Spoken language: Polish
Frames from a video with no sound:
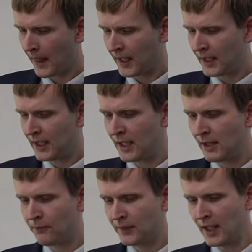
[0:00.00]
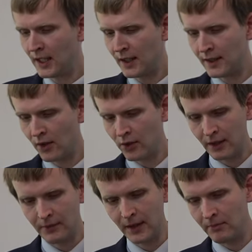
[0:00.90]
I w tej historii,
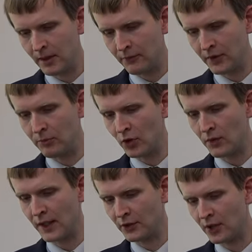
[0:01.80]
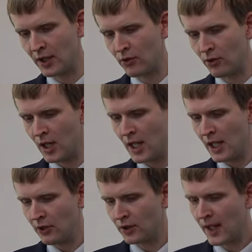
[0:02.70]
w tym, w tym doświadczeniu
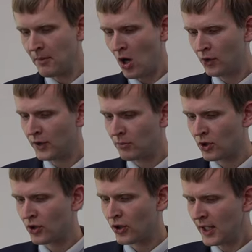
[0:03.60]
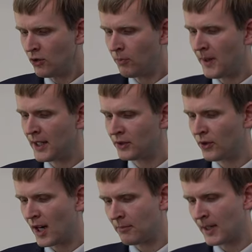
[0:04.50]
czytamy o tym, że rzekł Pan
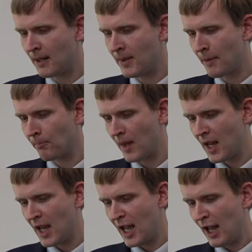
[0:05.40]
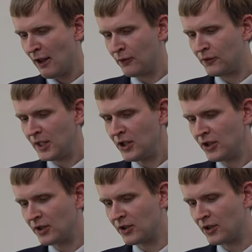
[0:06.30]
do Abrama,
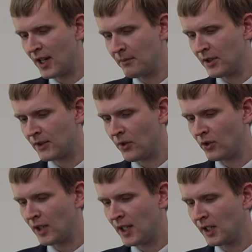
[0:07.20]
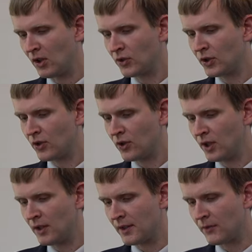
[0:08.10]
Wyjdź z ziemi swojej i od
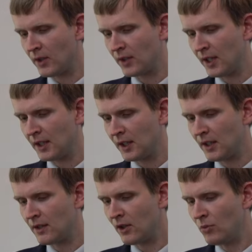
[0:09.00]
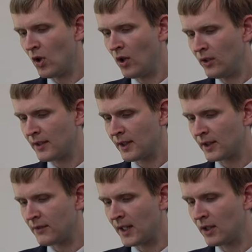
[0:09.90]
rodziny swojej i z domu ojca
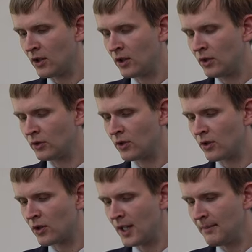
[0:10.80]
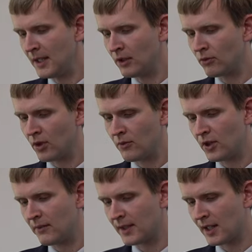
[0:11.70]
swego do ziemi, którą
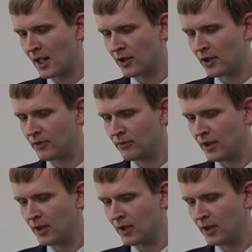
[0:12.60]
ci wskażę –